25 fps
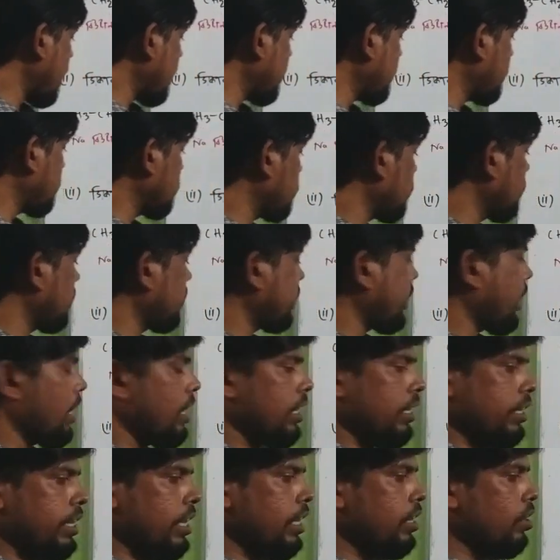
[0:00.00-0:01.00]
হাইড্রোজেনটা
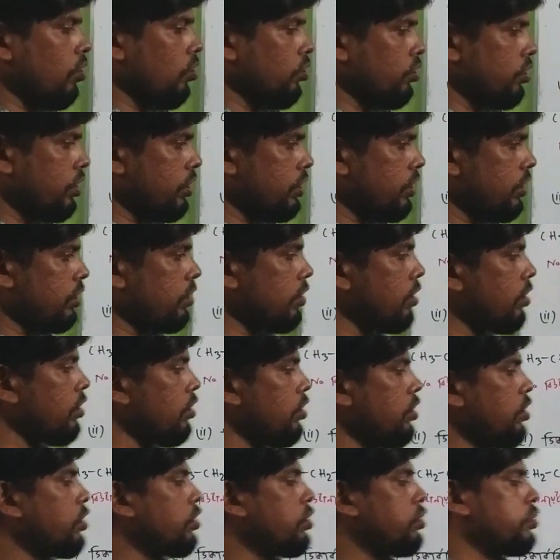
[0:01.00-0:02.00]
অ্যালকাইল অংশের সাথে
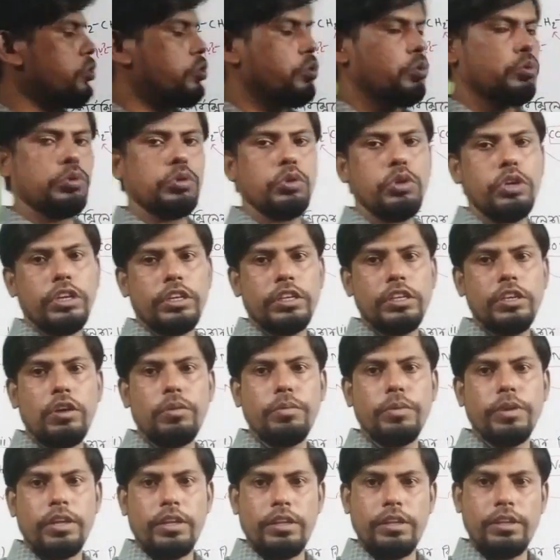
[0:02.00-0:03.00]
যুক্ত হয়ে কী
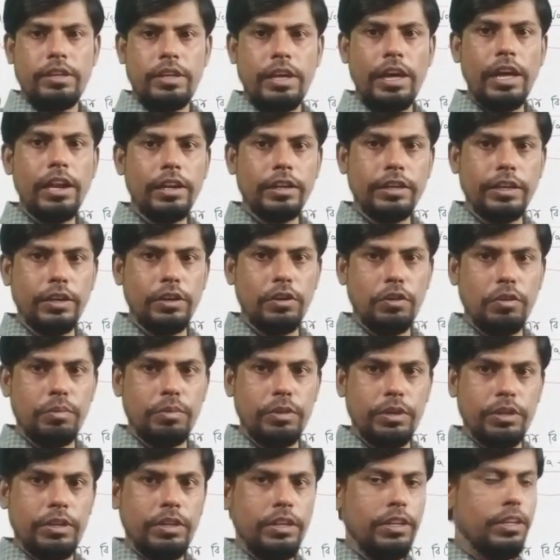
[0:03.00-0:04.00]
হবে অ্যালকেন হবে